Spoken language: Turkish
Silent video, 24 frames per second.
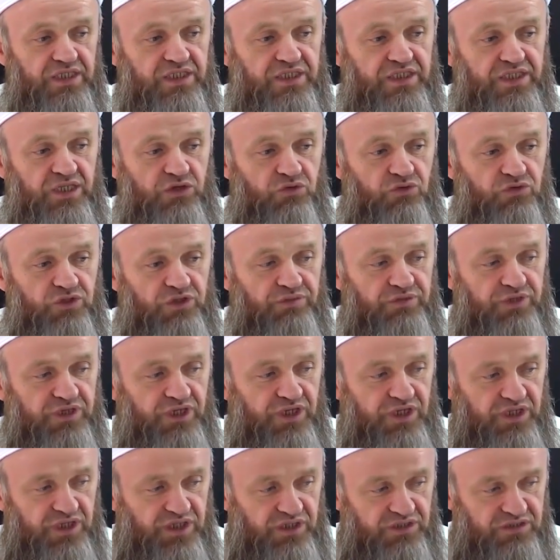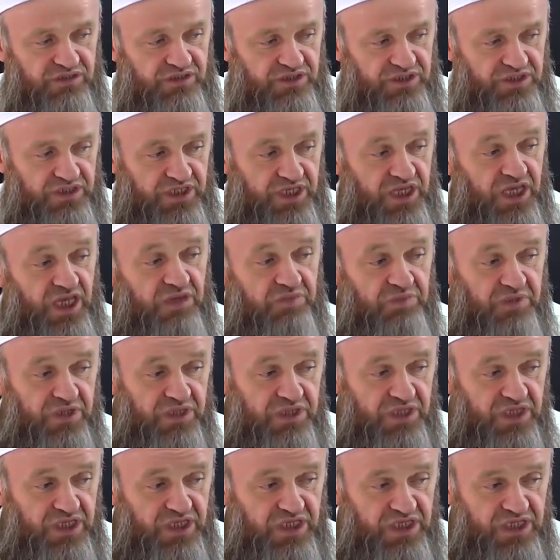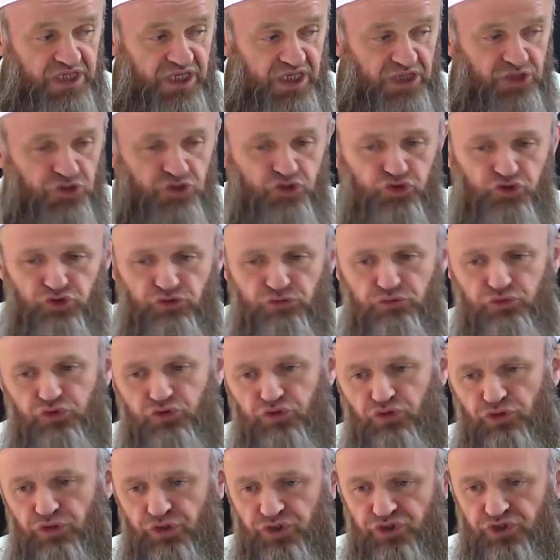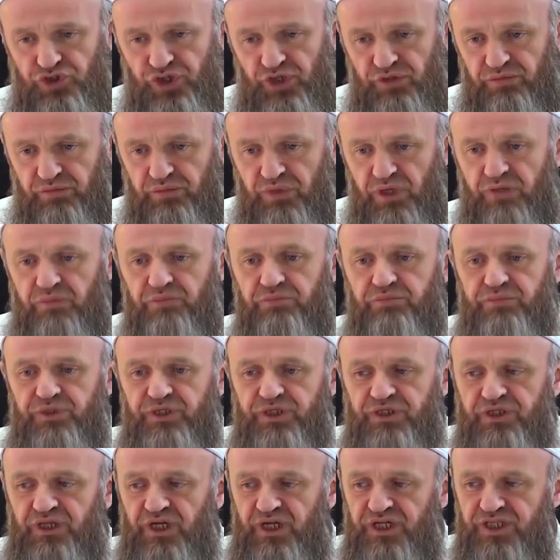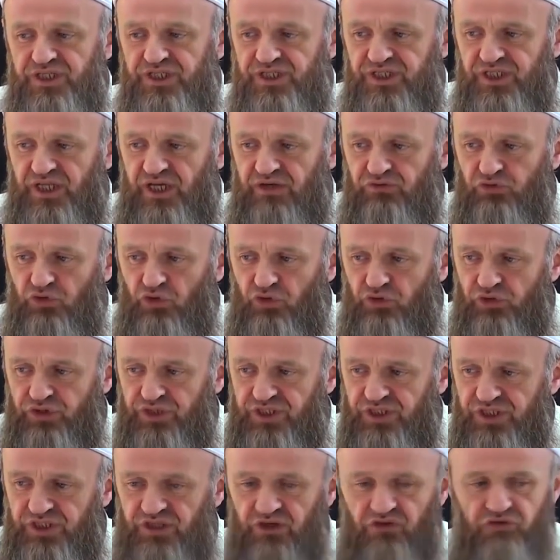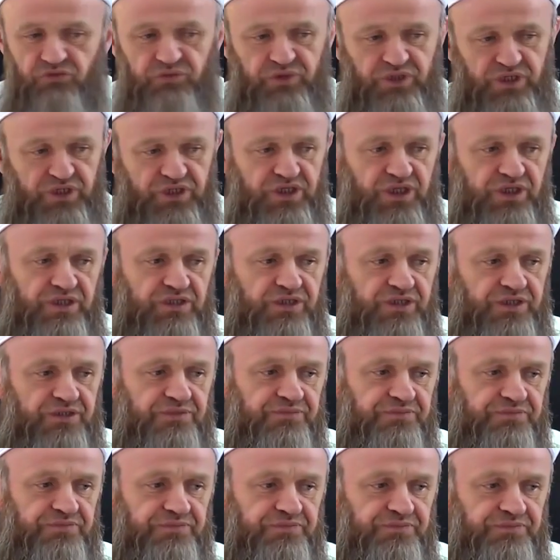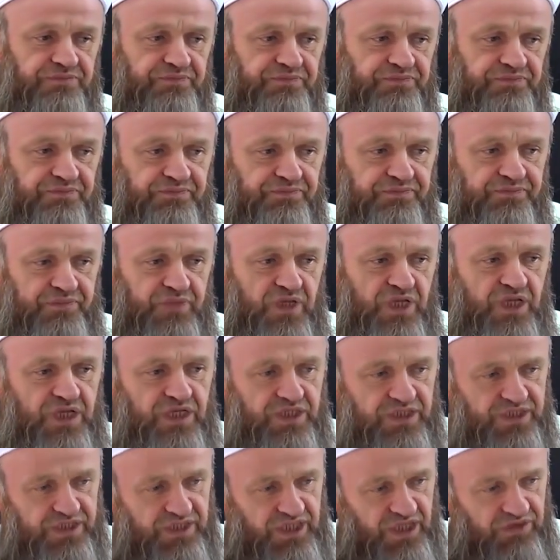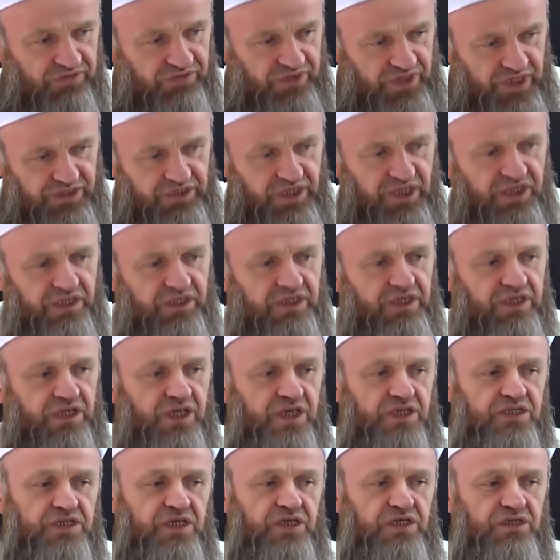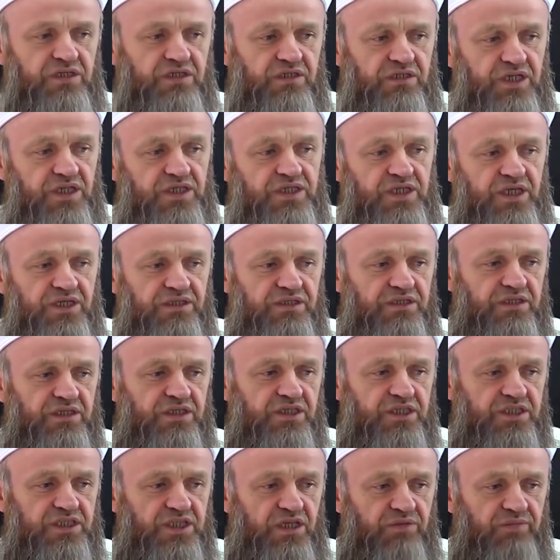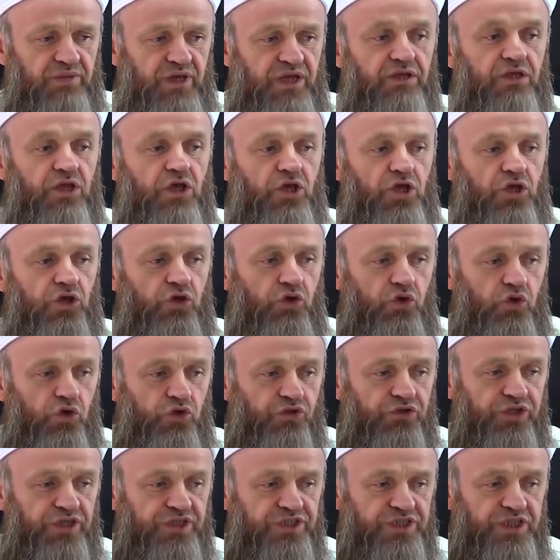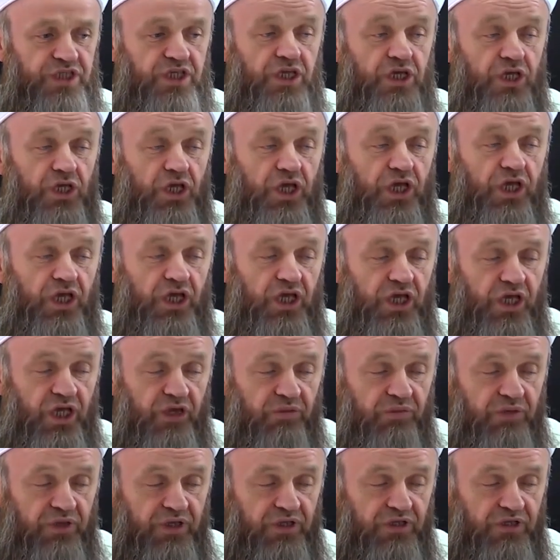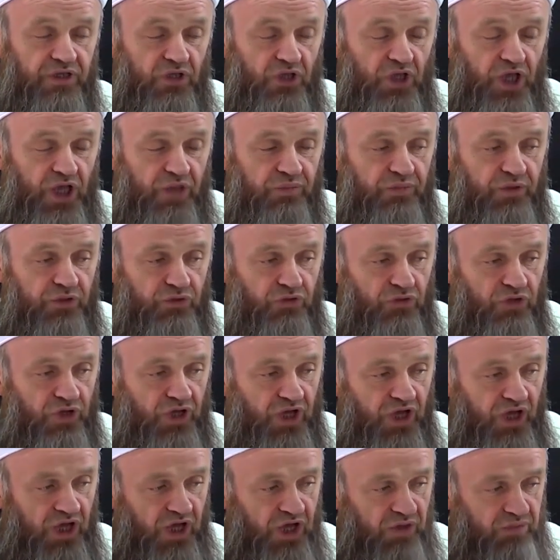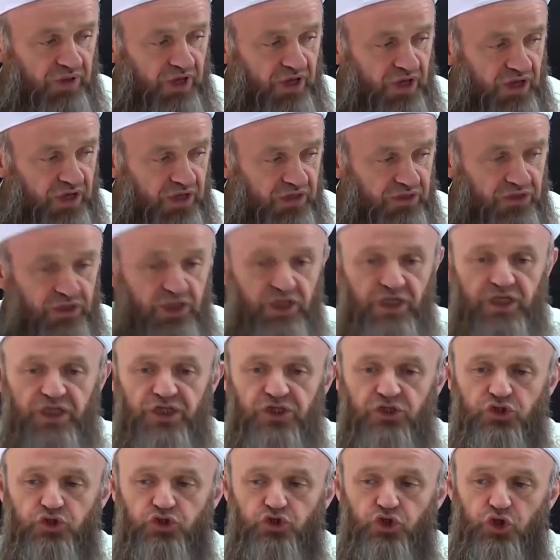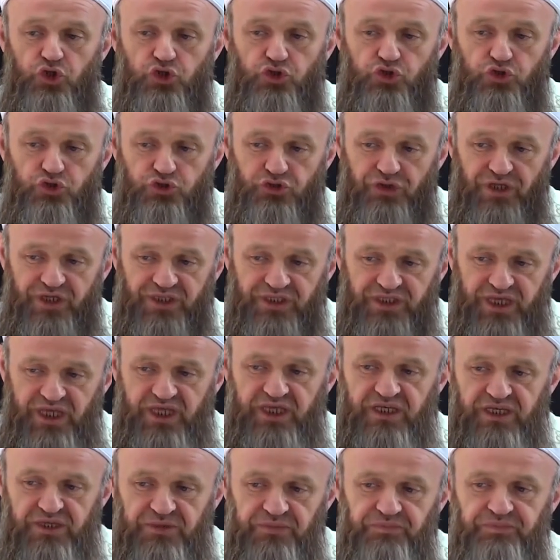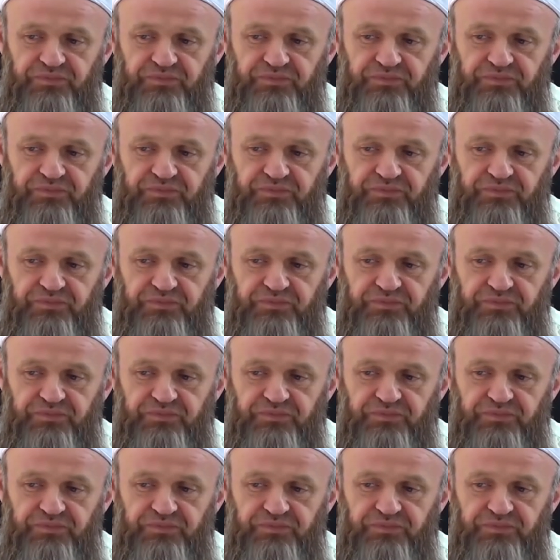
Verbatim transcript: zevkli bir hayat size ebediyen sunmuş olacağım. Bir daha sınav yok, sınav bir kere. Sınavı yeter ki kazanın. Kazandığınız zaman ötesi ebedi, ebedül abad, sonsuza dek